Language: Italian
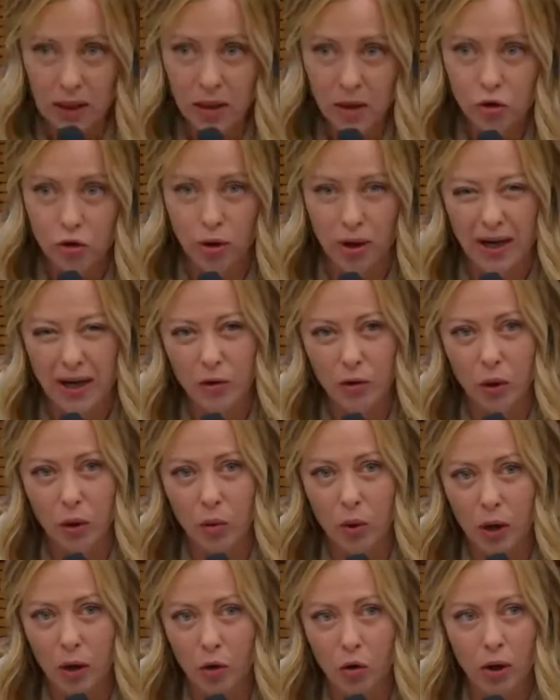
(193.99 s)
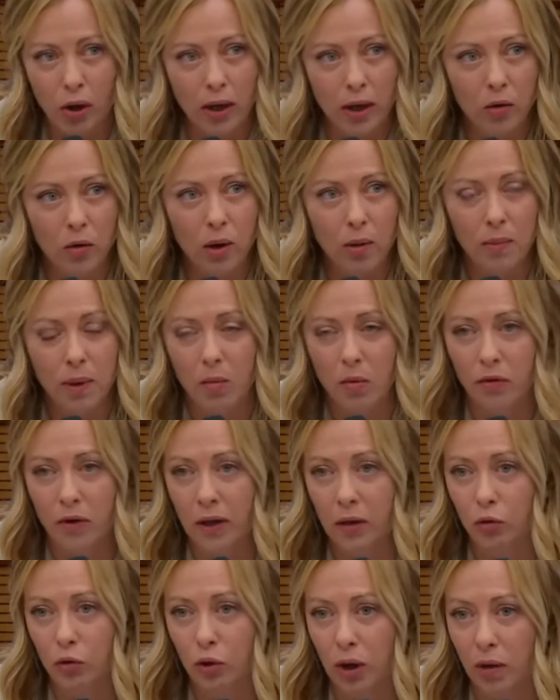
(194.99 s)
Cioè credo che un errore che noi abbiamo
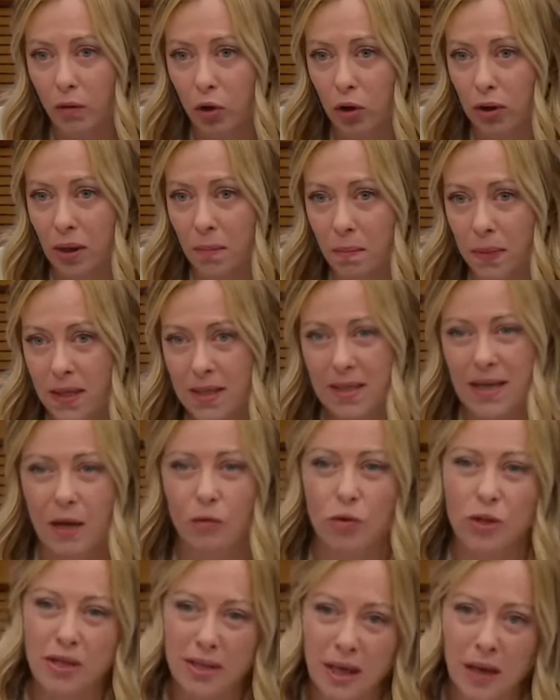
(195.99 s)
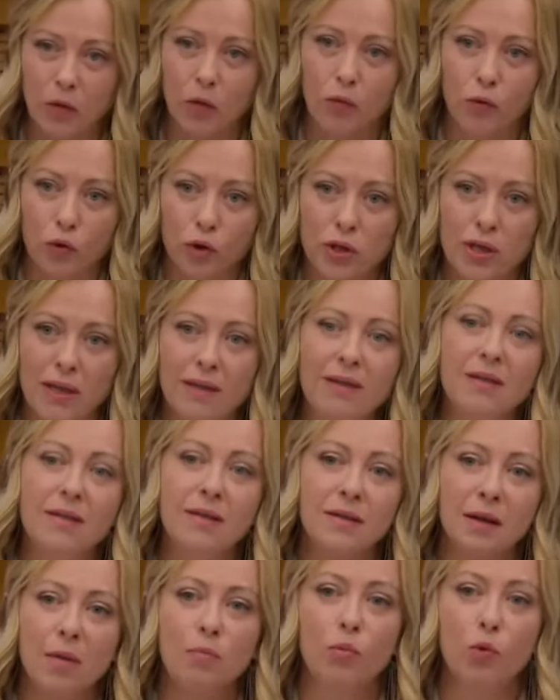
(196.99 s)
fatto delle volte in passato è stato forse
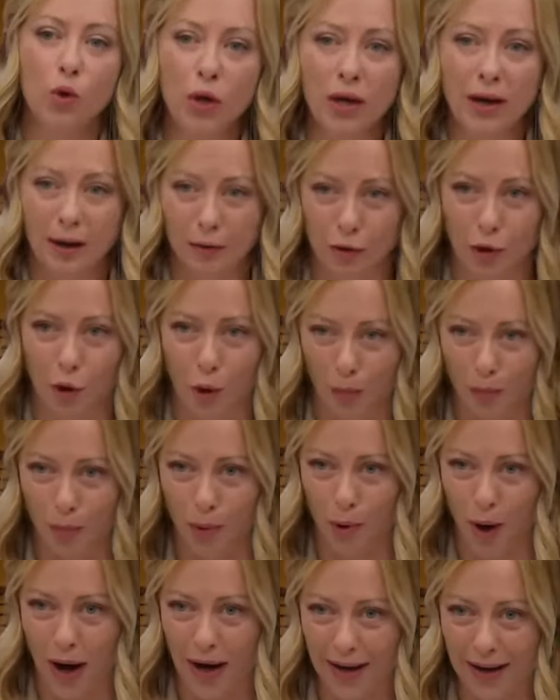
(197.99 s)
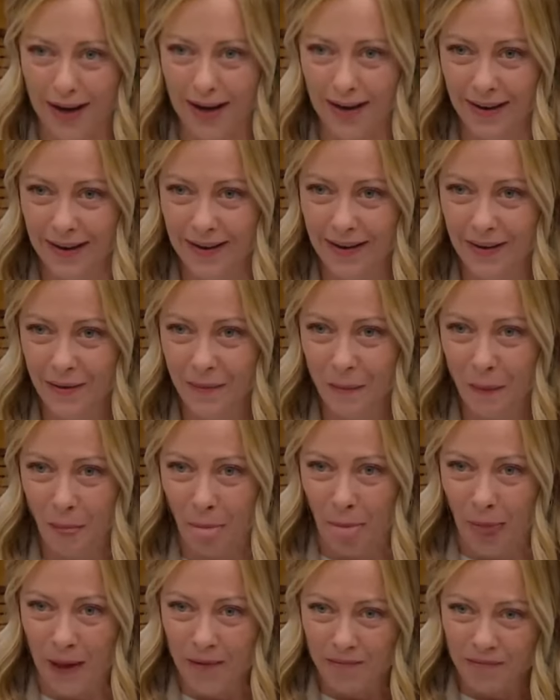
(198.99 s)
distribuire troppo anche
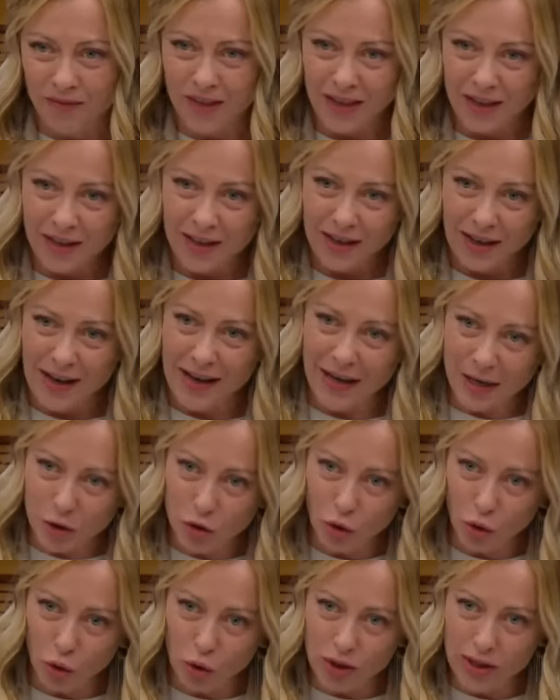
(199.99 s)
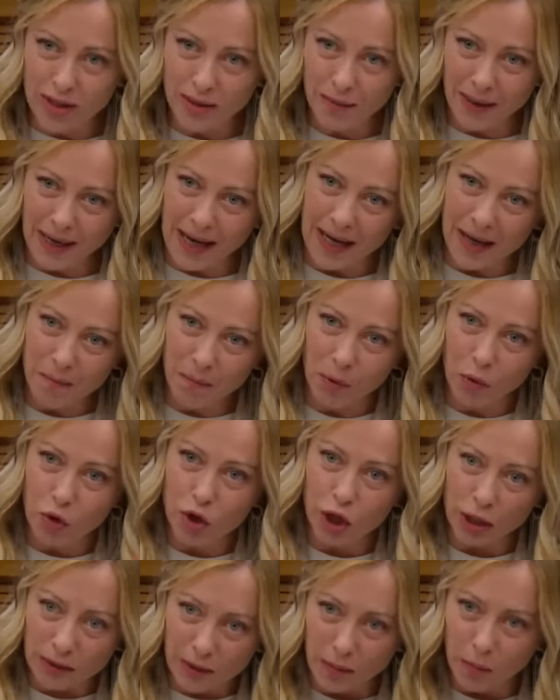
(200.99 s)
le risorse magari in
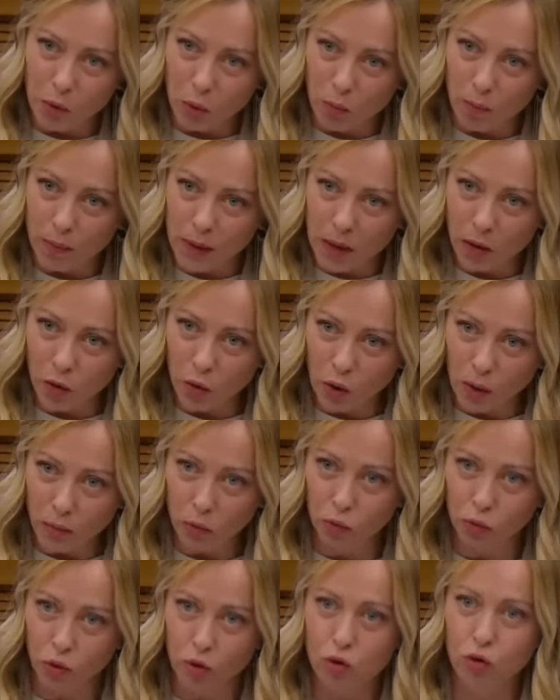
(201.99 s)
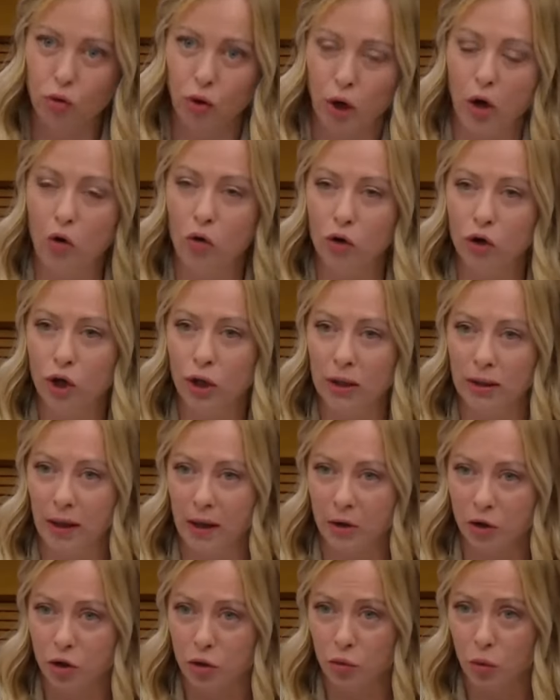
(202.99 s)
progetti più piccoli piuttosto che
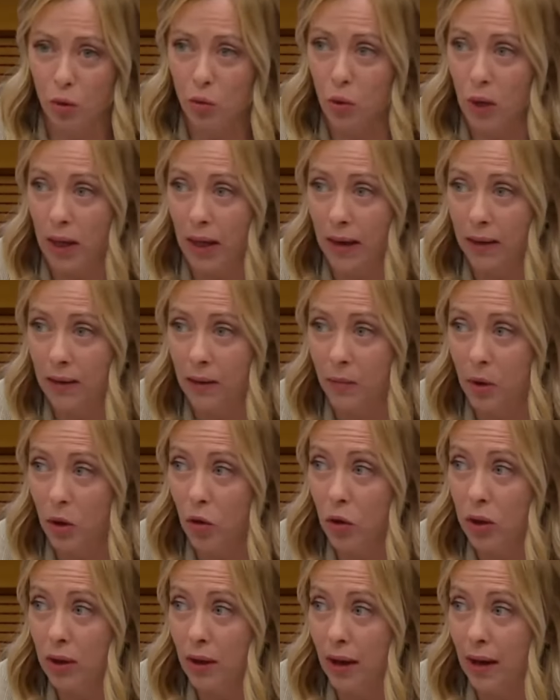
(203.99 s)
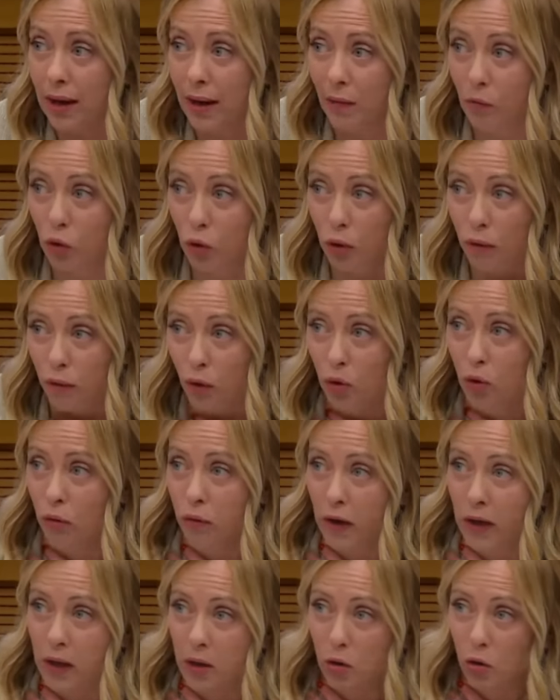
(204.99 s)
concentrarci su alcune grandi priorità. Il lavoro che voglio
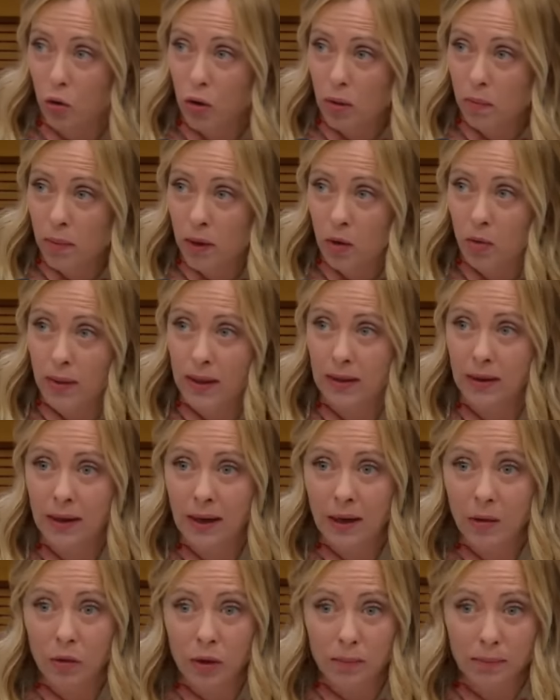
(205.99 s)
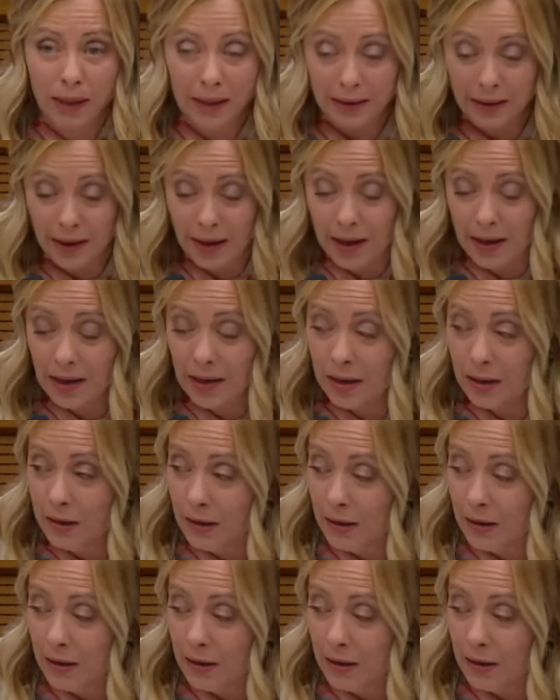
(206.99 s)
fare io con il piano Matteo, Mattei